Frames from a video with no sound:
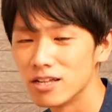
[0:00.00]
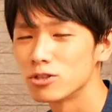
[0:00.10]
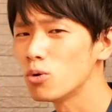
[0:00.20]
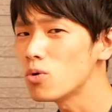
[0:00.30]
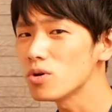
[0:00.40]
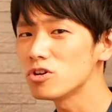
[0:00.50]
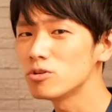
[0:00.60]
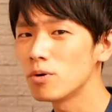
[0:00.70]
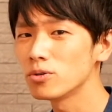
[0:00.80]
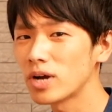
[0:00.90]
どういう
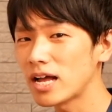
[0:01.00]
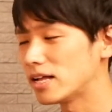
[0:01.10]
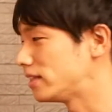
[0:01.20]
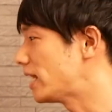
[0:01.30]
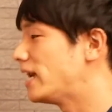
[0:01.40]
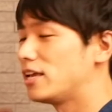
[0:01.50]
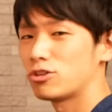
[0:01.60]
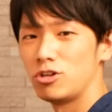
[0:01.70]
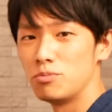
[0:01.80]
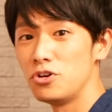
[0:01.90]
ものがダイエット
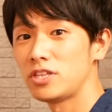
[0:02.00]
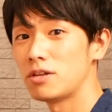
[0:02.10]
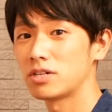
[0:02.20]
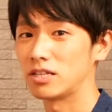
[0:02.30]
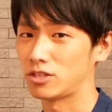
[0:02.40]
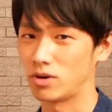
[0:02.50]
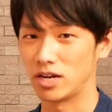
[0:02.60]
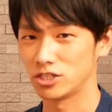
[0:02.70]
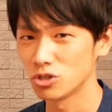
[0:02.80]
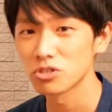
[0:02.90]
に向いてるかっていう
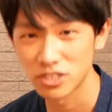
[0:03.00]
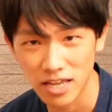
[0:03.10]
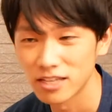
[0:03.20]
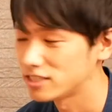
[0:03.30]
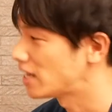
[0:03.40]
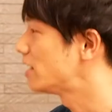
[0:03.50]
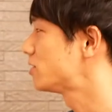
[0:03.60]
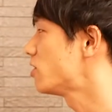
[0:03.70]
話をしていきたいと